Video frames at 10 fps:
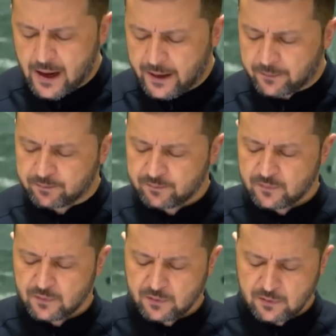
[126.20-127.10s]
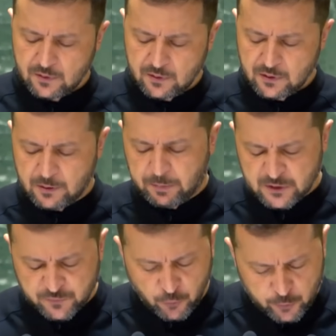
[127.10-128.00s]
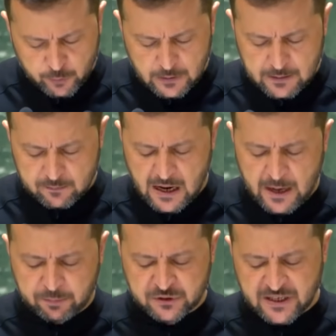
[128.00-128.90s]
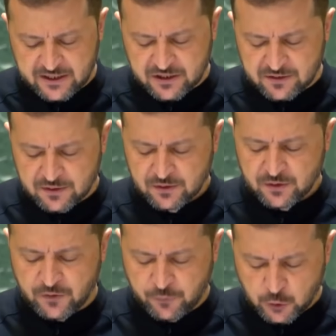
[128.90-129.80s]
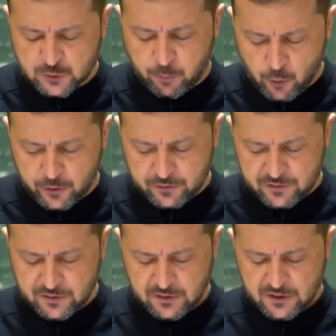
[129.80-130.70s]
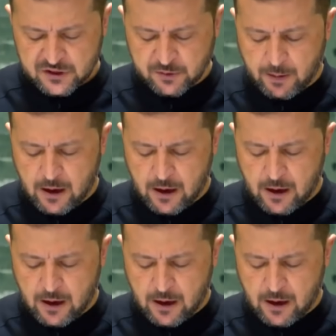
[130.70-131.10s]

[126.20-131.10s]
Đó là lý do tại sao trong công thức hòa bình mà tôi đã đề xuất, điểm đầu